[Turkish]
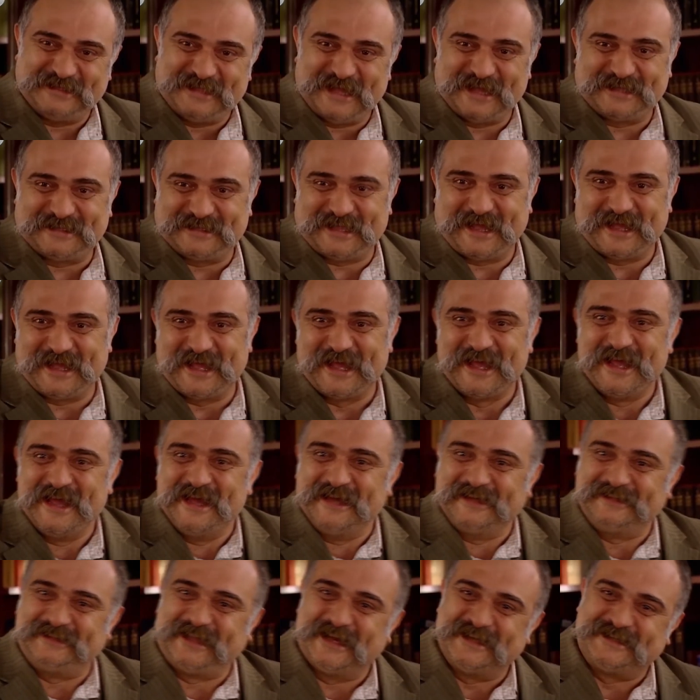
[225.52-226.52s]
gidek de
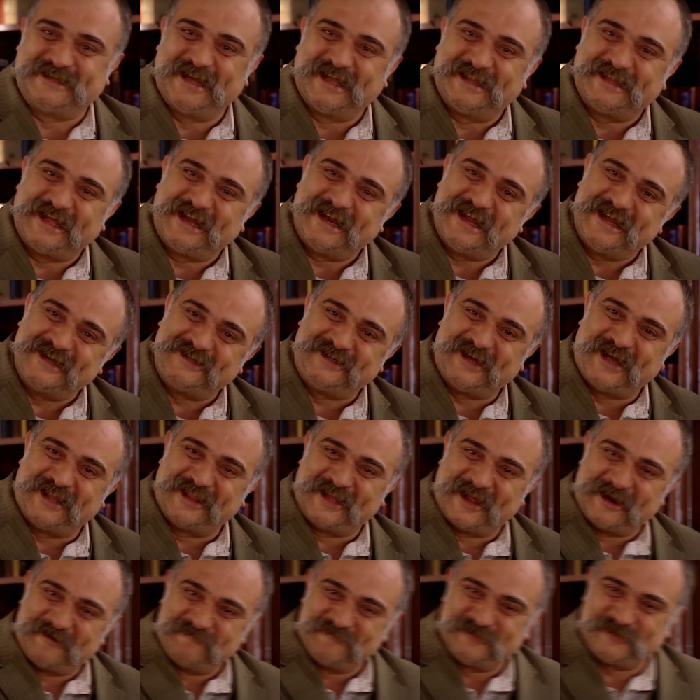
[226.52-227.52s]
tezelden
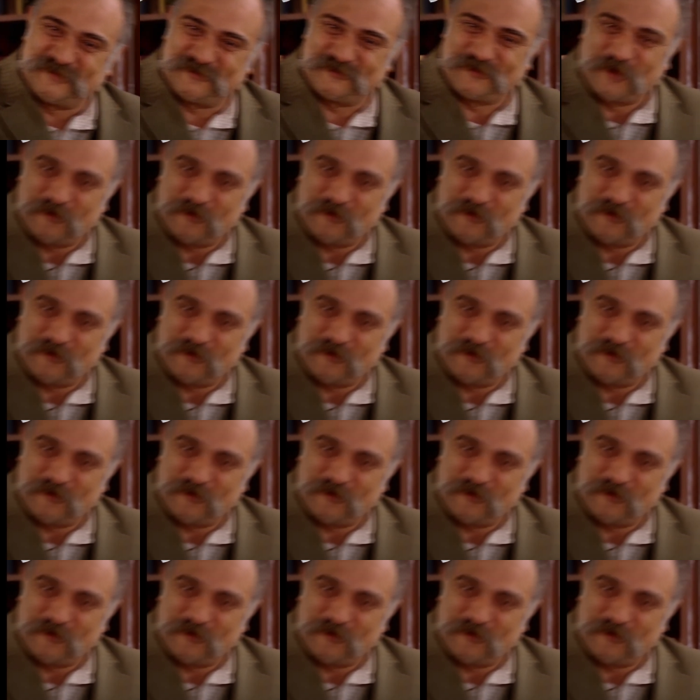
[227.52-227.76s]
eşyalarımızı